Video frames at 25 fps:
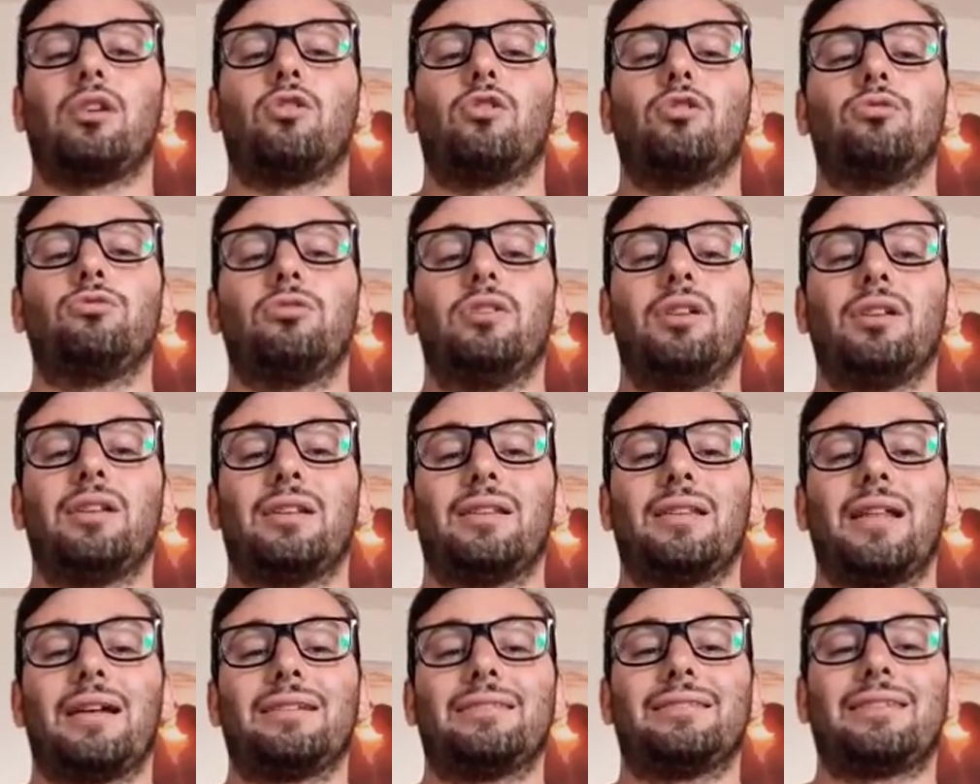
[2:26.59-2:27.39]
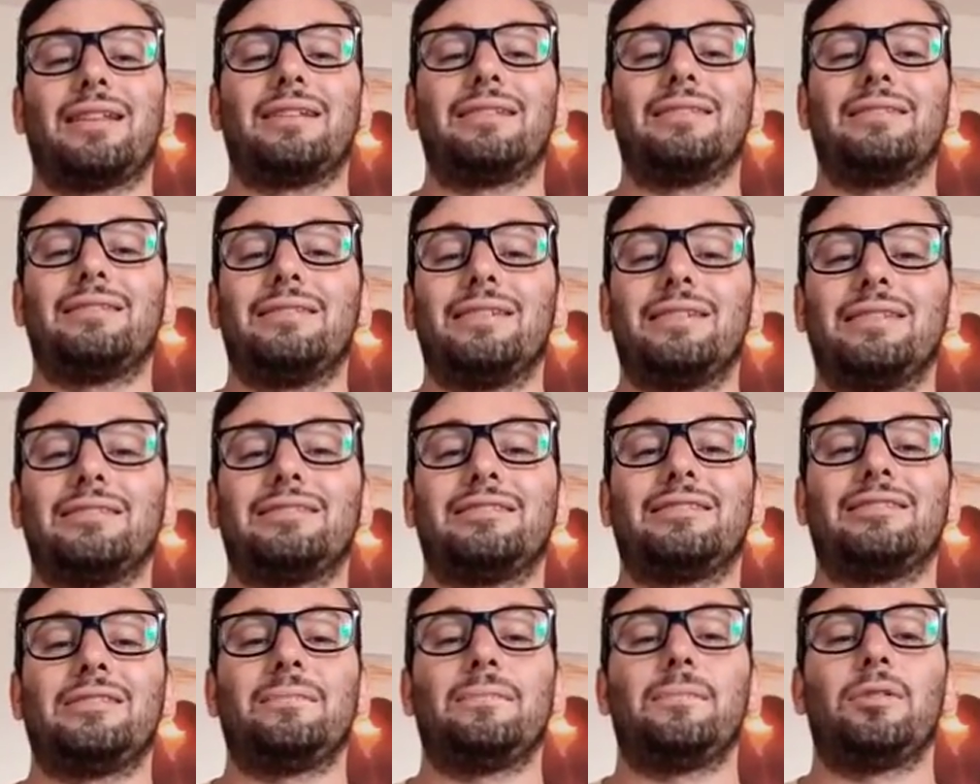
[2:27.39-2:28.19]
condire da
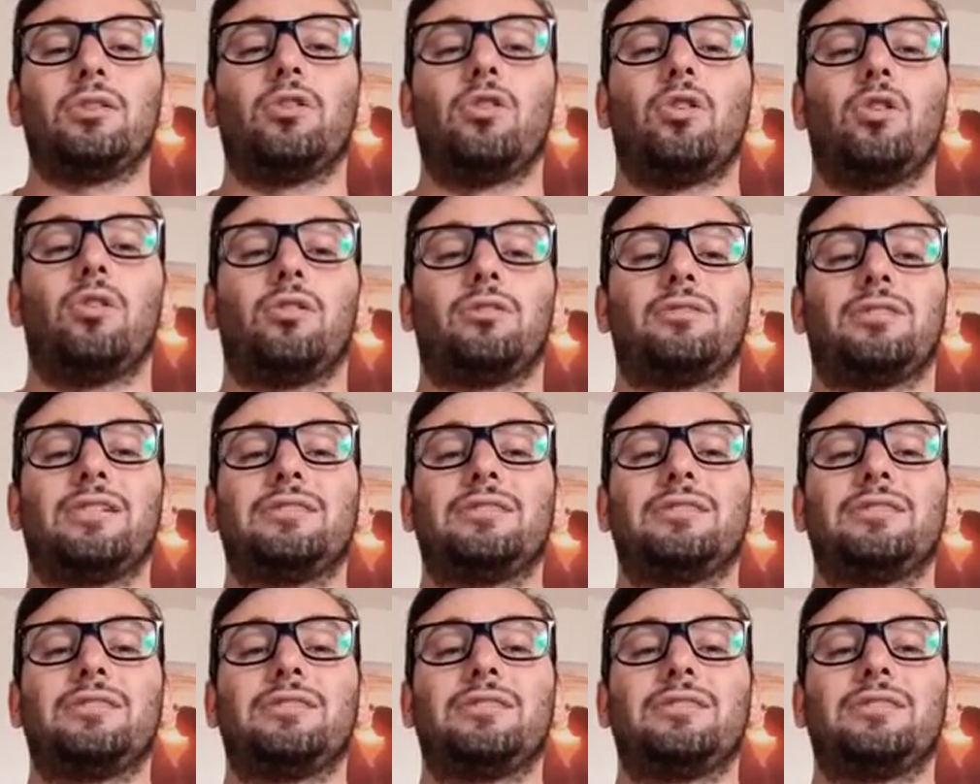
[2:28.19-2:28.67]
tantissimi gol,